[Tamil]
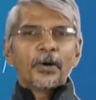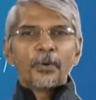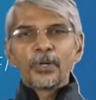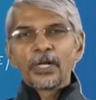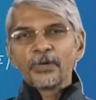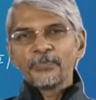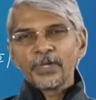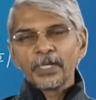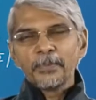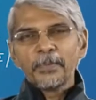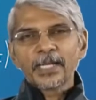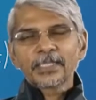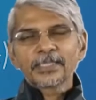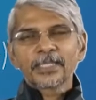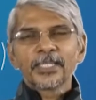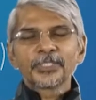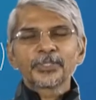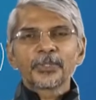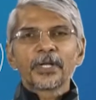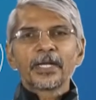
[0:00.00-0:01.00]
உங்கள் ஃபீட்பேக்ஸ்
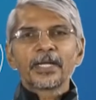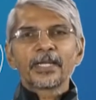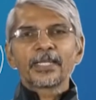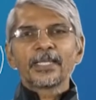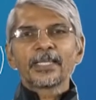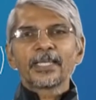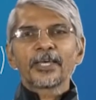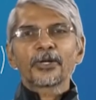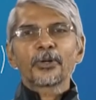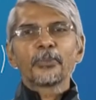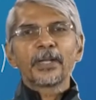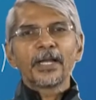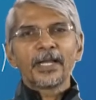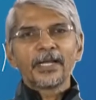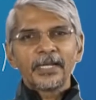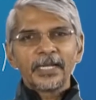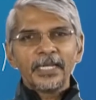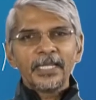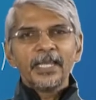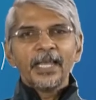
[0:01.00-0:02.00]
எல்லாம் சொல்லிகிட்டு இருக்கீங்க ரொம்ப
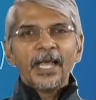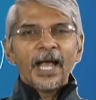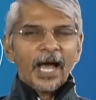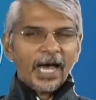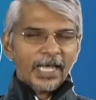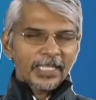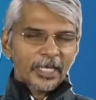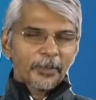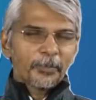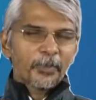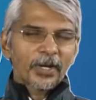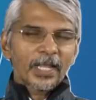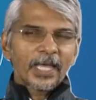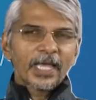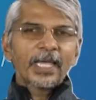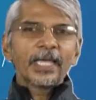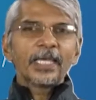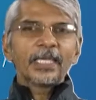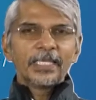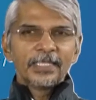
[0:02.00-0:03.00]
நன்றி அதே போல்
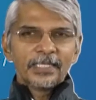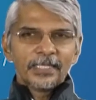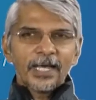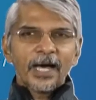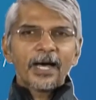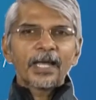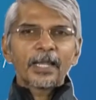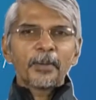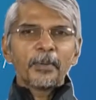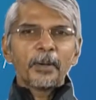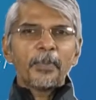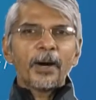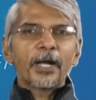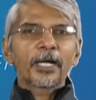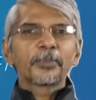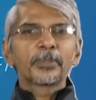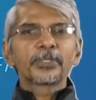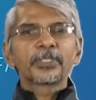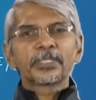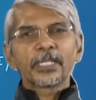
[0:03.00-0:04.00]
இதுதான் நம்ம
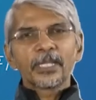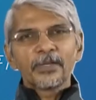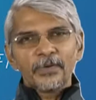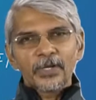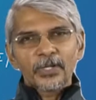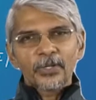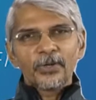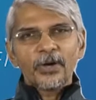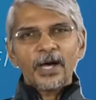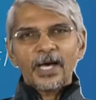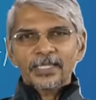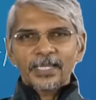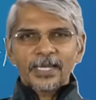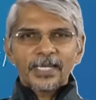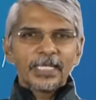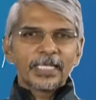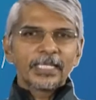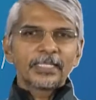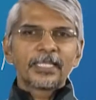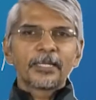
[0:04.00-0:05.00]
பாடப்புத்தகத்துலேயும் வரும்
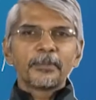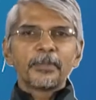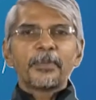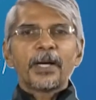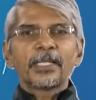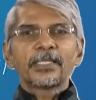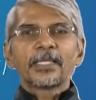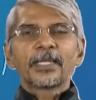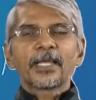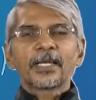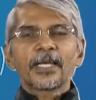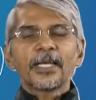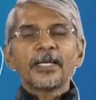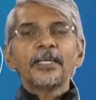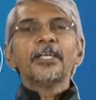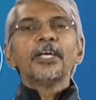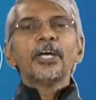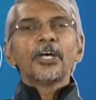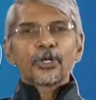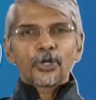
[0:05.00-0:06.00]
அதெல்லாம் நீங்கள் திரும்பி பார்த்தீங்கன்னாக்கா
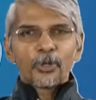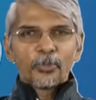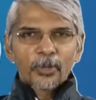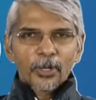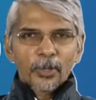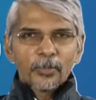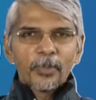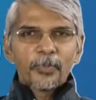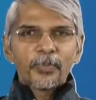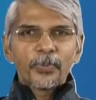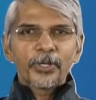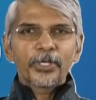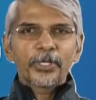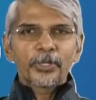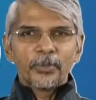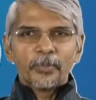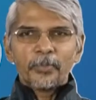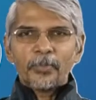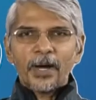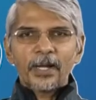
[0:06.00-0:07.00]
ரொம்ப ரொம்ப
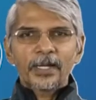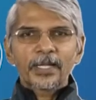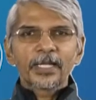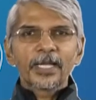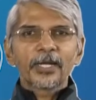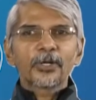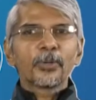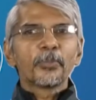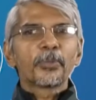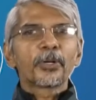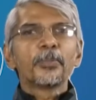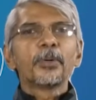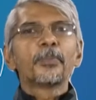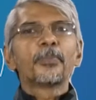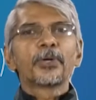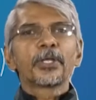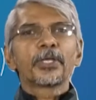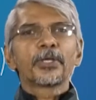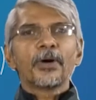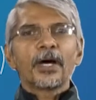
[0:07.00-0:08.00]
பிடிக்கும் பாடங்கள் ரொம்ப ரொம்ப
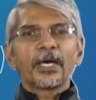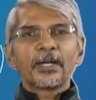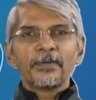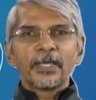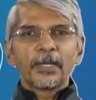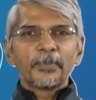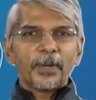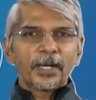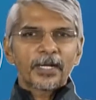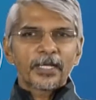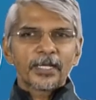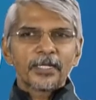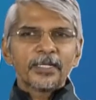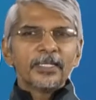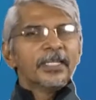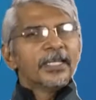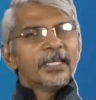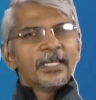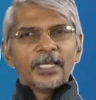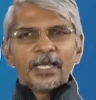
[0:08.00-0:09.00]
பிடிக்கும் அறிவியல் பாடங்கள்
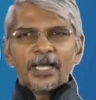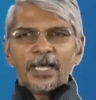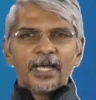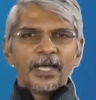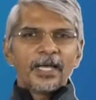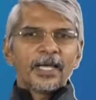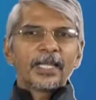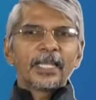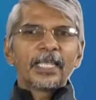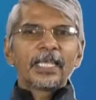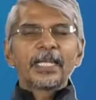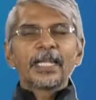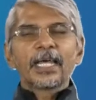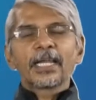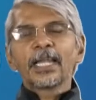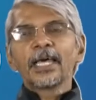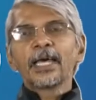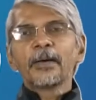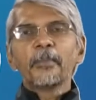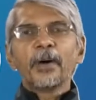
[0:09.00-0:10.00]
நீங்கள்
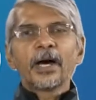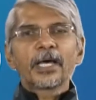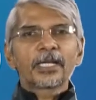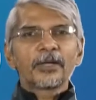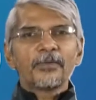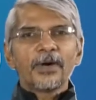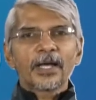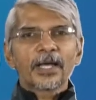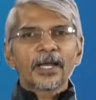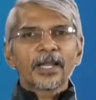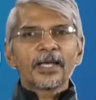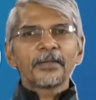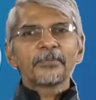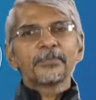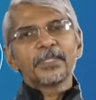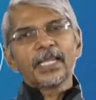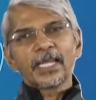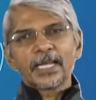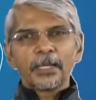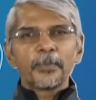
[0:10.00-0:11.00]
நல்ல மார்க் வாங்கலாம்
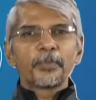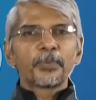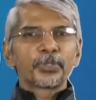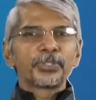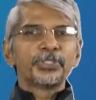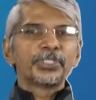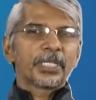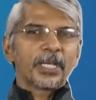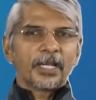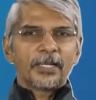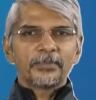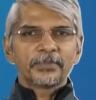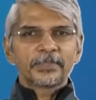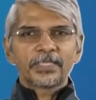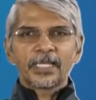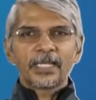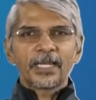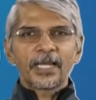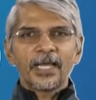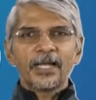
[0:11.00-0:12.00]
நிறைய புரிஞ்சிக்கலாம்
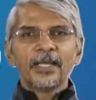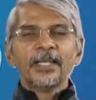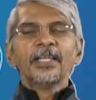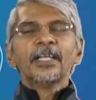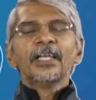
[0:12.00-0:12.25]
சரிங்களா